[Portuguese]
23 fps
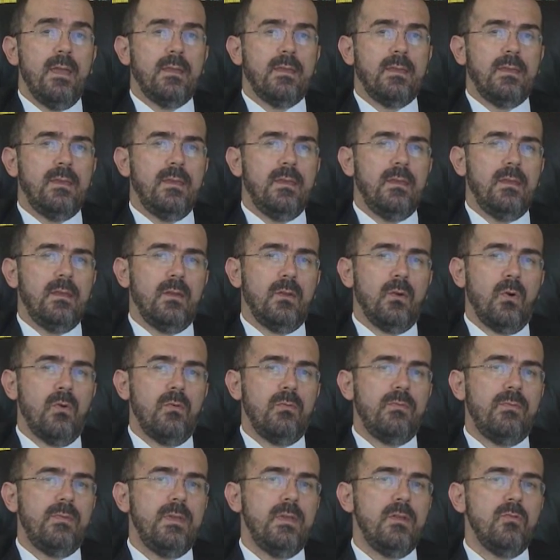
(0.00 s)
é que
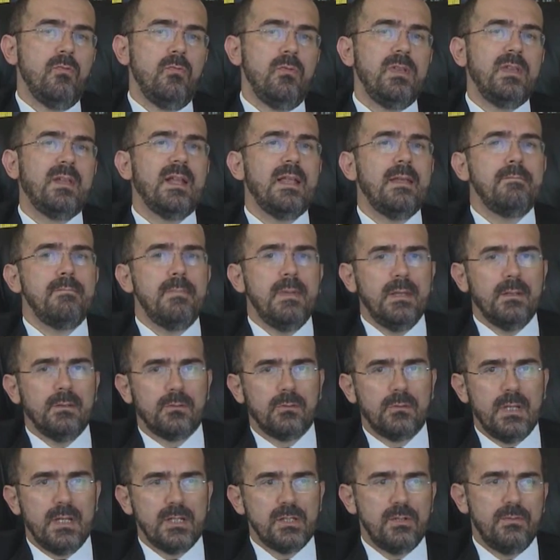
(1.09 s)
houve um
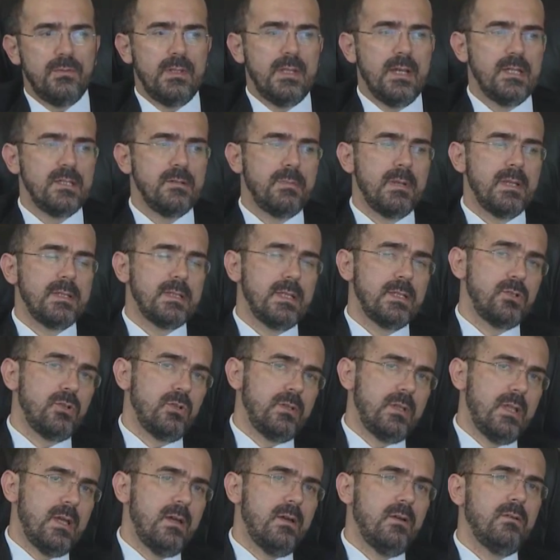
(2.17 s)
incremento da atividade
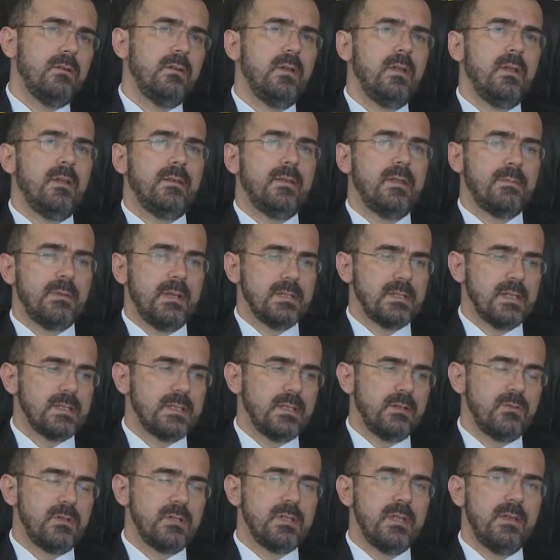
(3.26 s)
prestacional, da
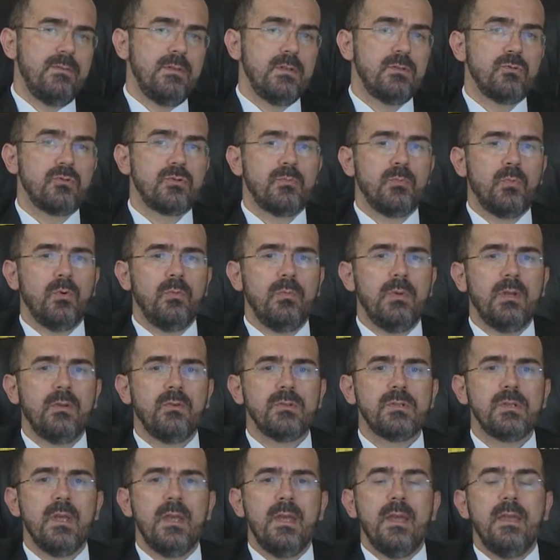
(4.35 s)
prestação de serviços
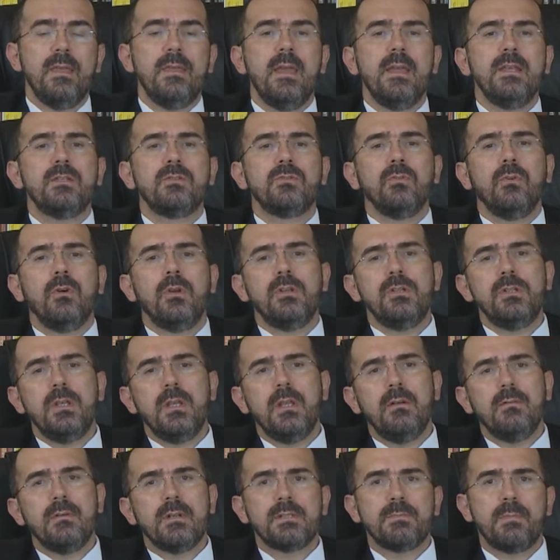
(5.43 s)
públicos, e aí
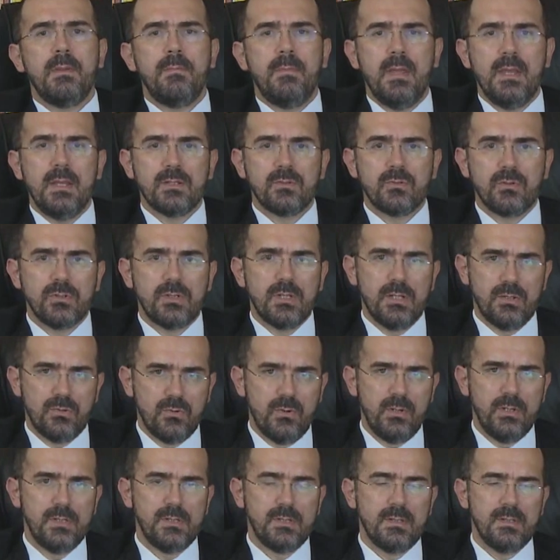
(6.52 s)
surgiram as primeiras
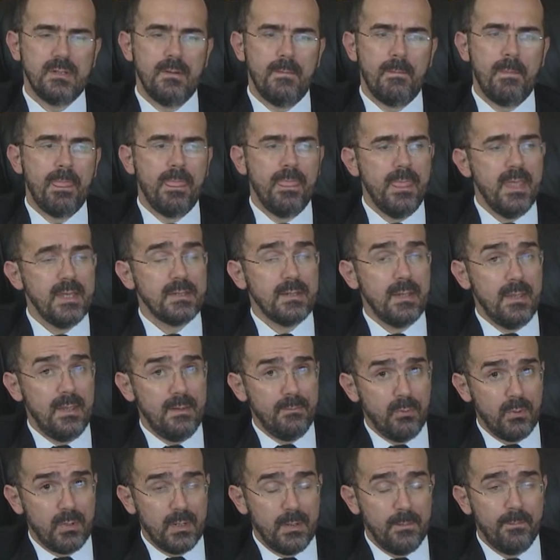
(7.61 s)
concessões. Nessa
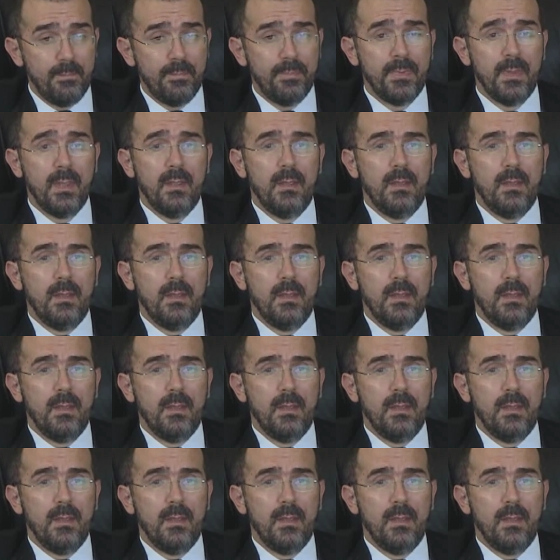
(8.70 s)
época,